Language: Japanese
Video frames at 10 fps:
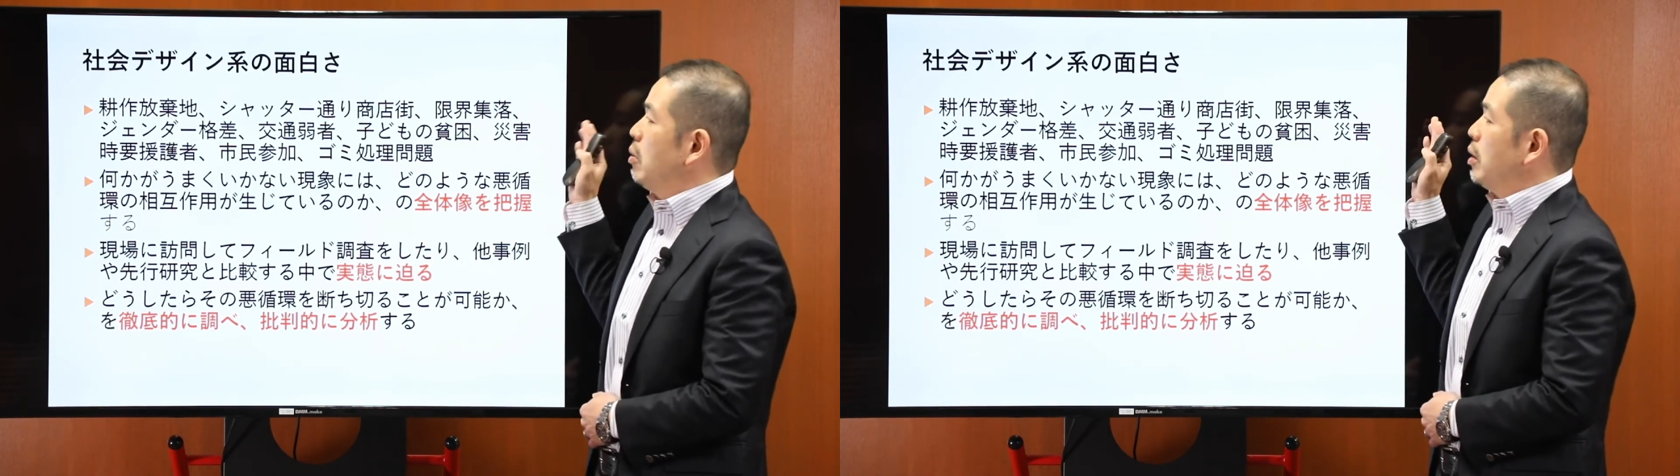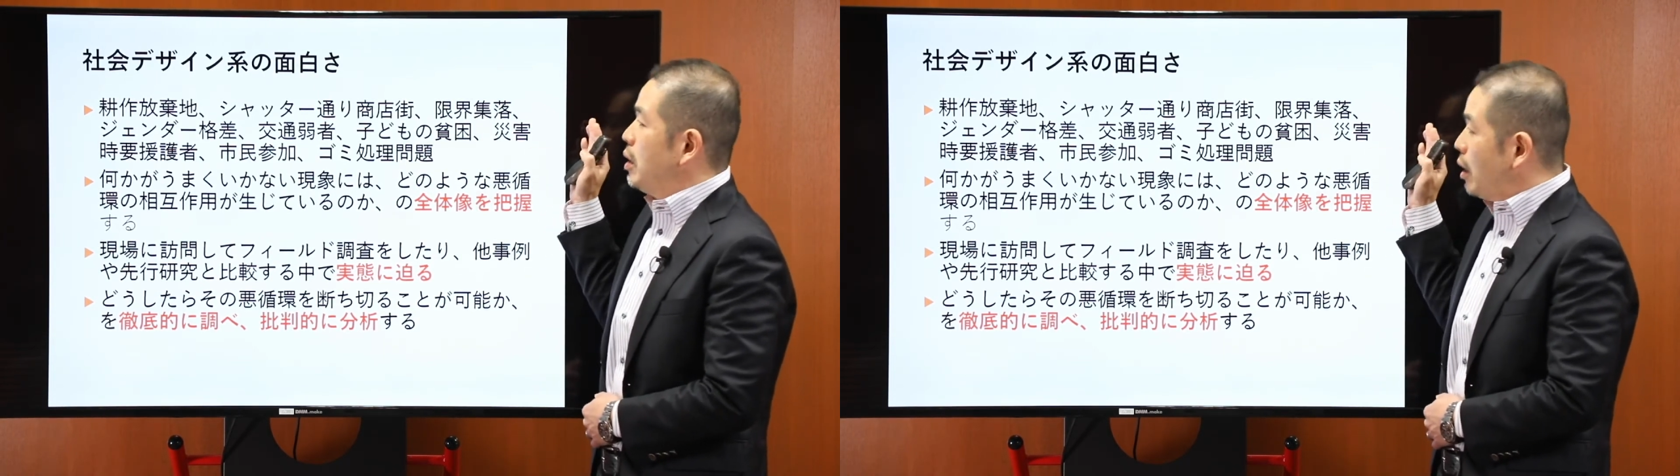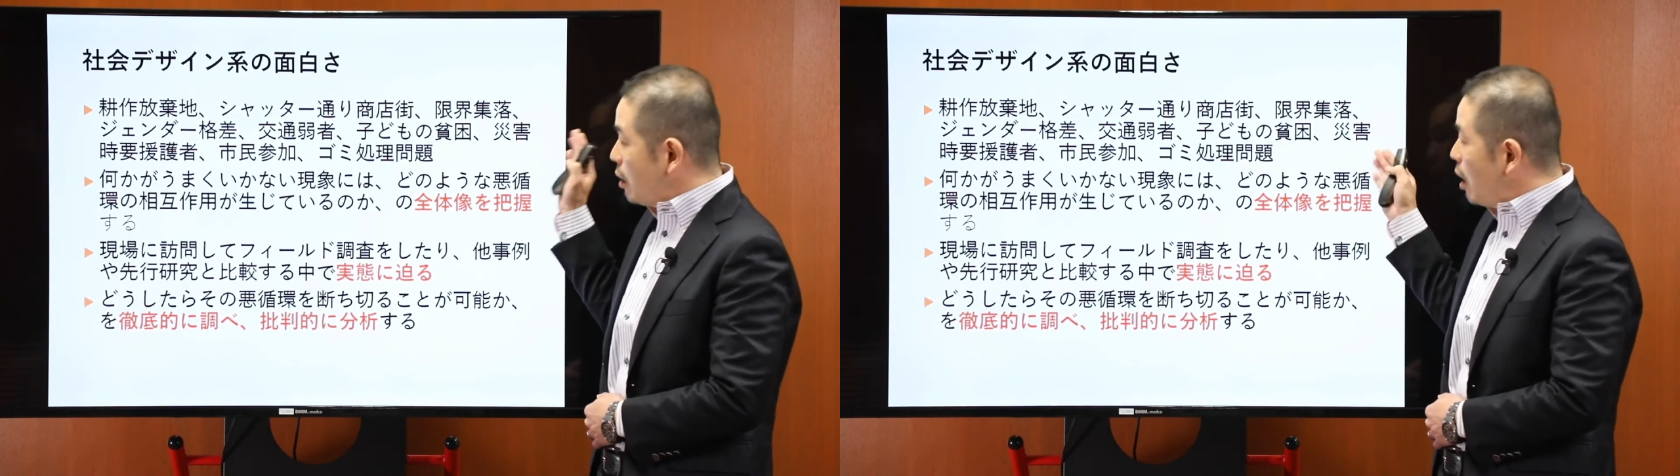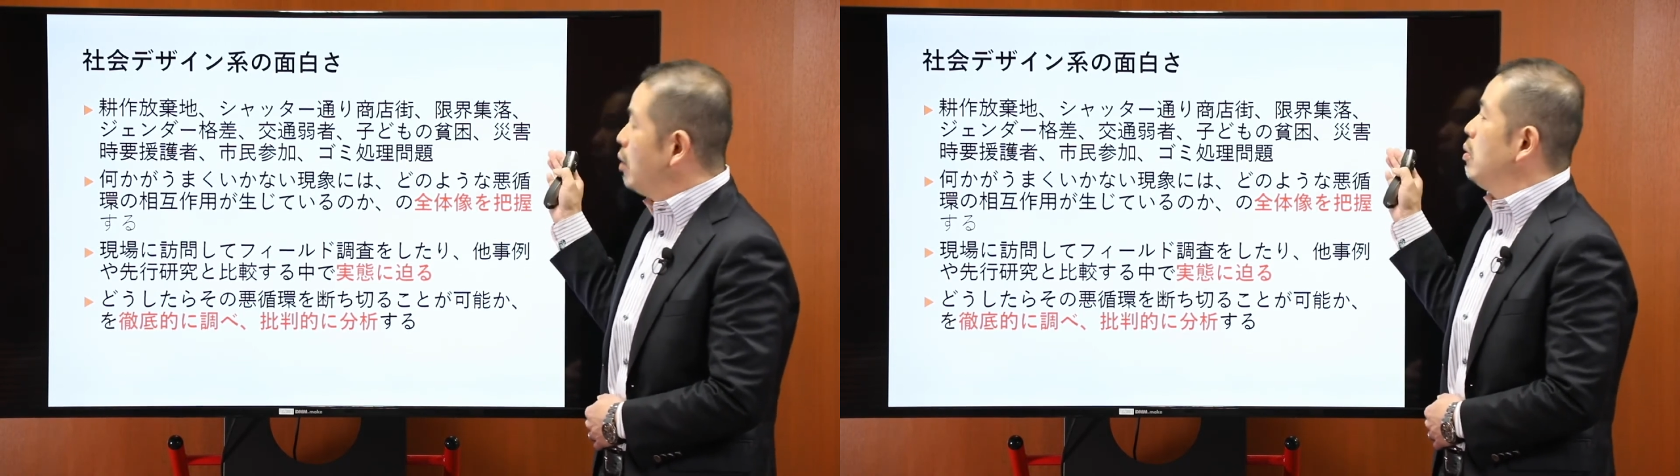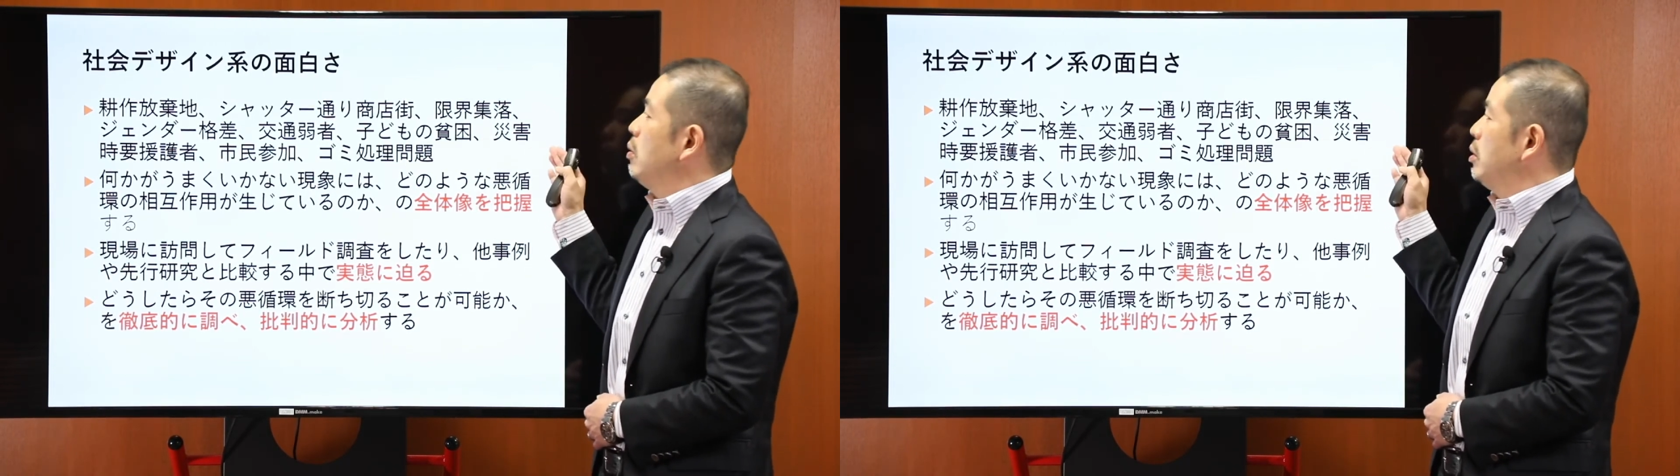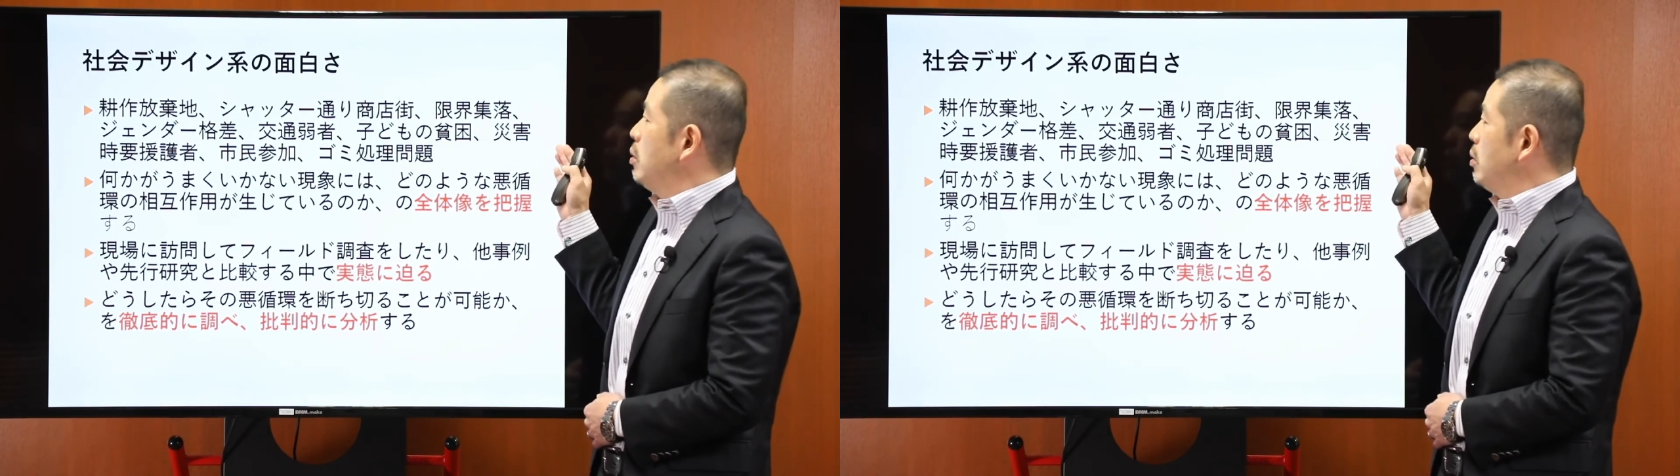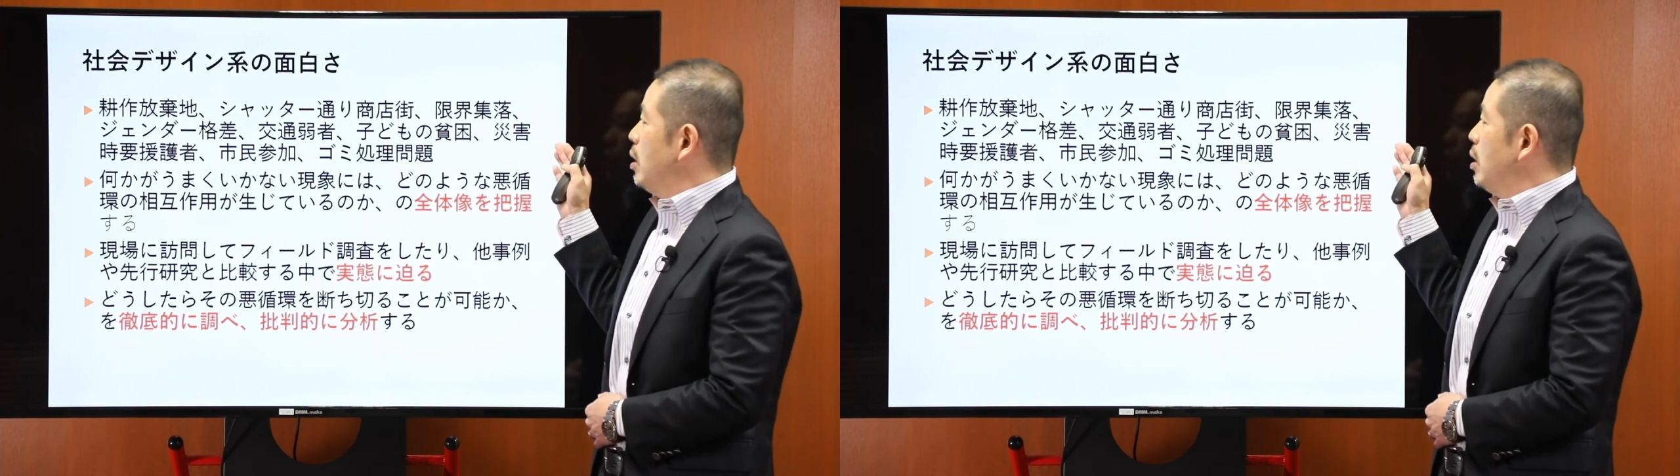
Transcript: とかシャッター通り商